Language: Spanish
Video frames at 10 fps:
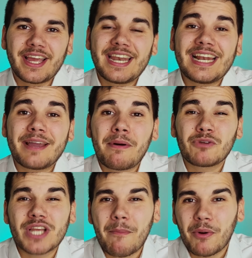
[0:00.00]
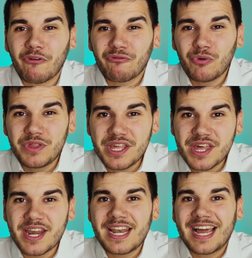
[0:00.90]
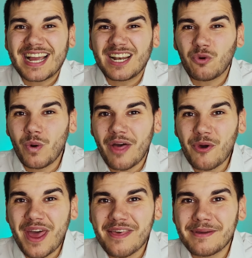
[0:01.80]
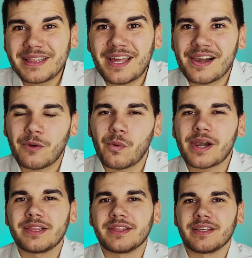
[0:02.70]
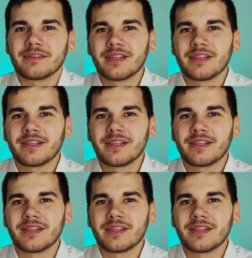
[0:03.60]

en el que vamos a profundizar en la calculadora de venta recurrente.